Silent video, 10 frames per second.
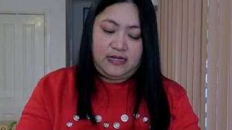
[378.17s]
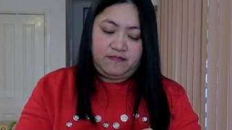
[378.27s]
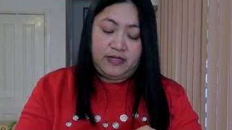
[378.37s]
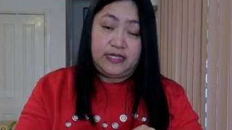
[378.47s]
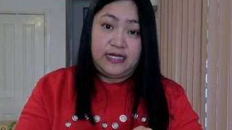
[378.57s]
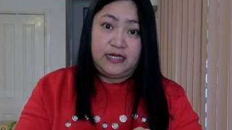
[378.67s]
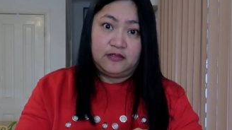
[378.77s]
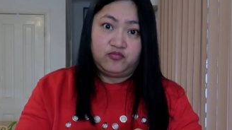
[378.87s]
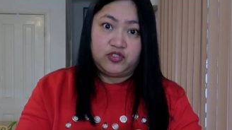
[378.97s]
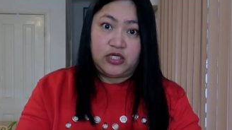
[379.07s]
pag
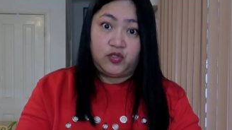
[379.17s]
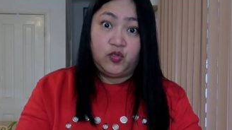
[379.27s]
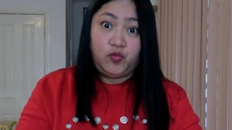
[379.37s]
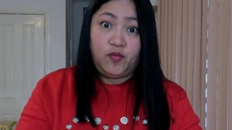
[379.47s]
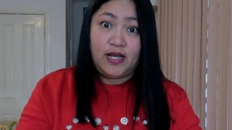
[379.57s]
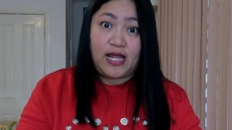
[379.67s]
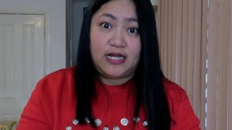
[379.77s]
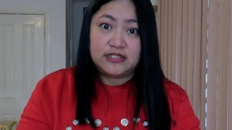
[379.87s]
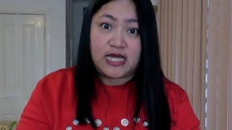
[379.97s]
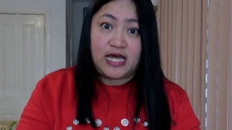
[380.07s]
kinagat mo siya, doon mo
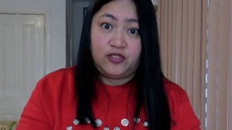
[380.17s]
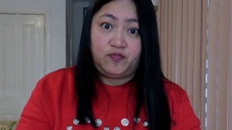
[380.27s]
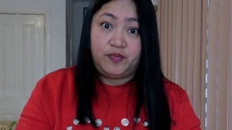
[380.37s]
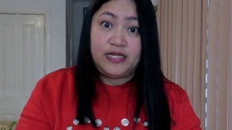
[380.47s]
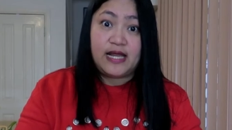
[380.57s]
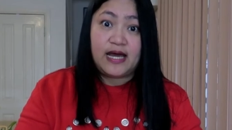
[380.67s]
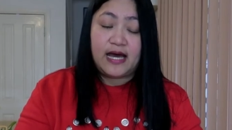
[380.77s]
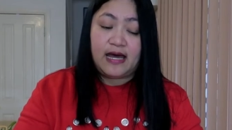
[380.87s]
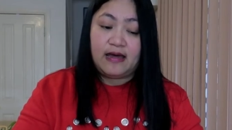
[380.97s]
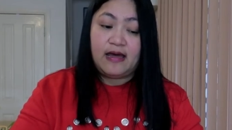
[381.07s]
malalasahan yung pinaka